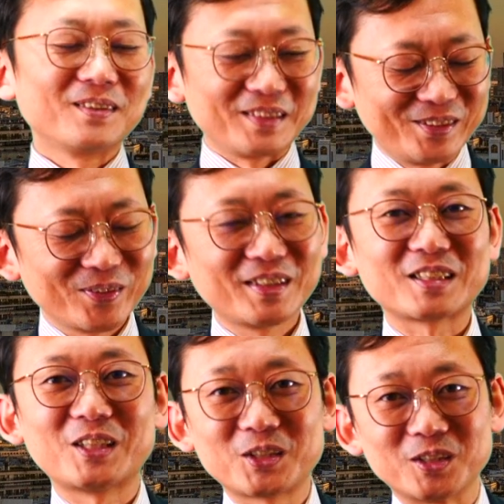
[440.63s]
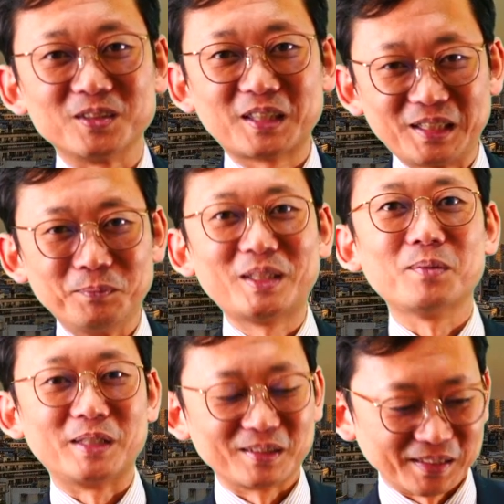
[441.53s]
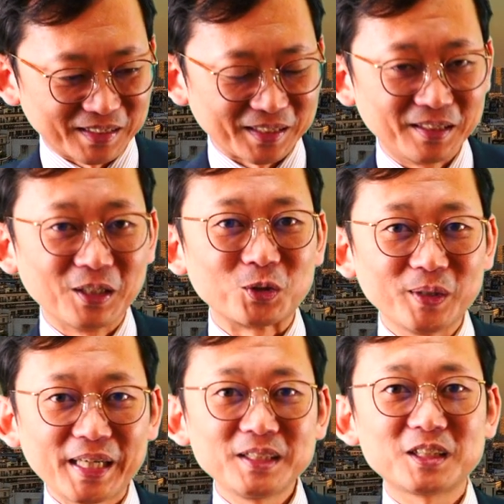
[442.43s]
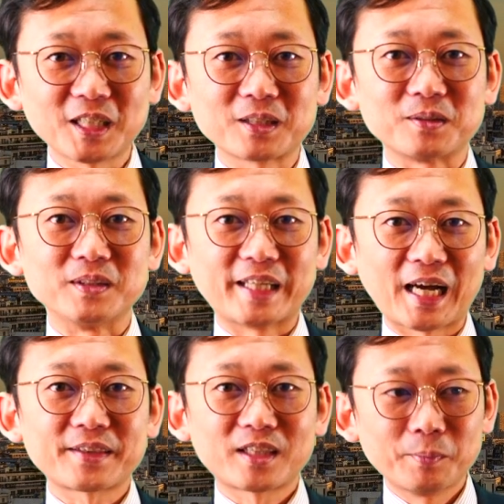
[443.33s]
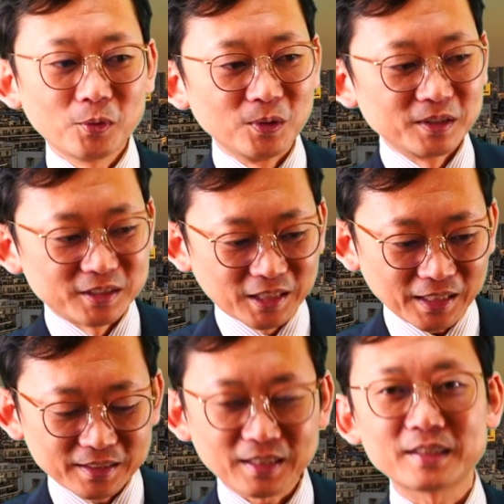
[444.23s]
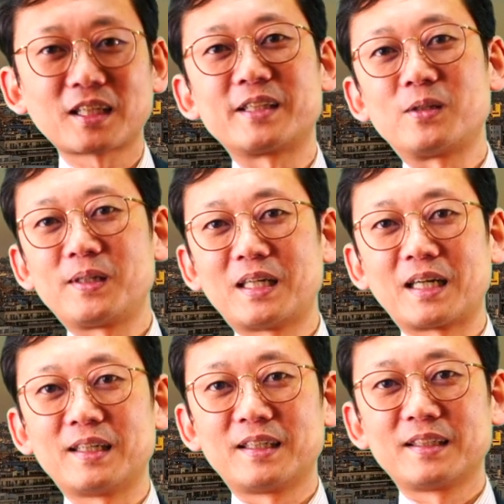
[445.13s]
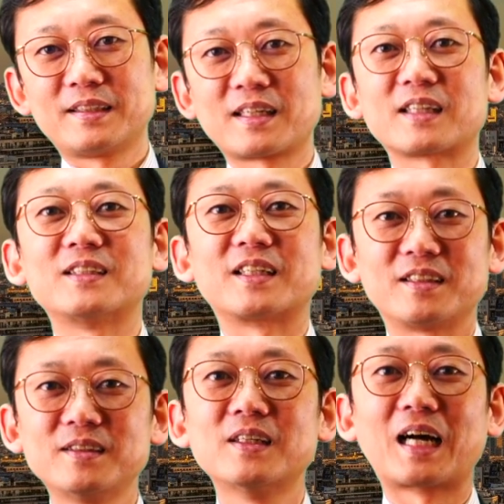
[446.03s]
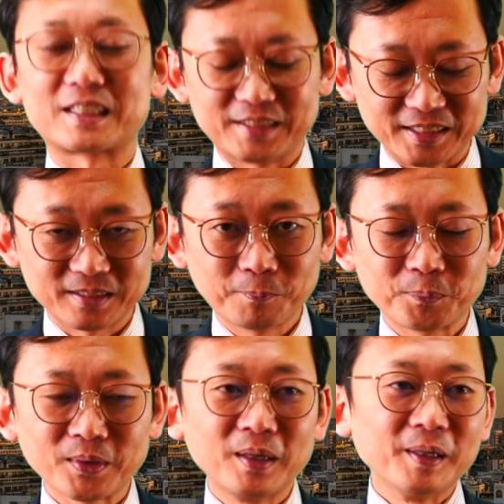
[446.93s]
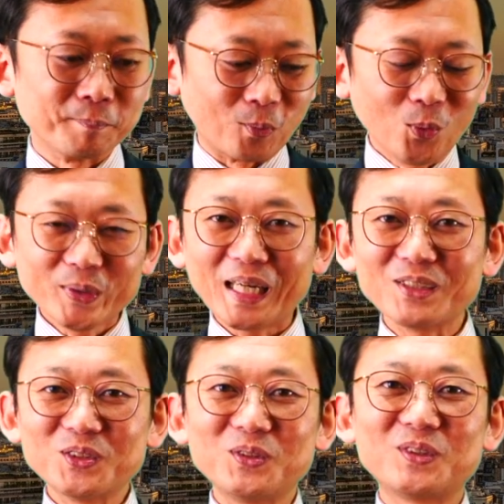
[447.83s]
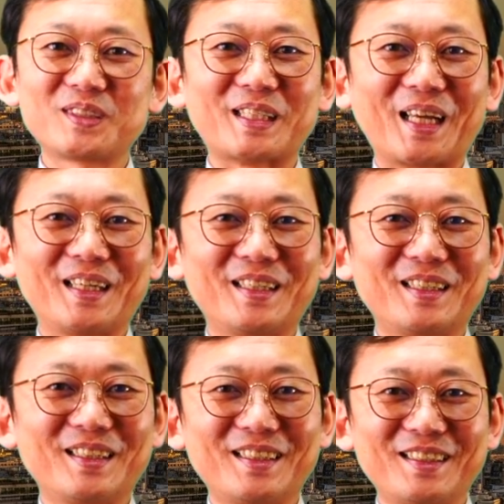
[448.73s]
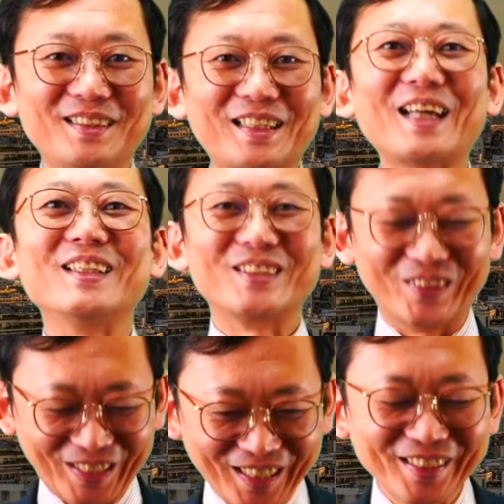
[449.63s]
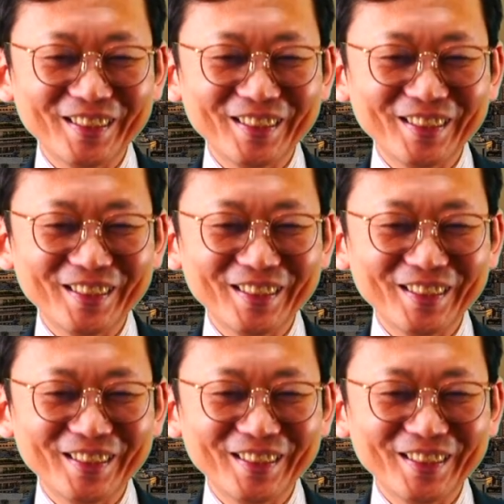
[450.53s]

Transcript: いろんなチェックぜひ見てみてくださいグレンチェックであっても若干縦距離が長くなっているはずですボーダーのスーツってないですよね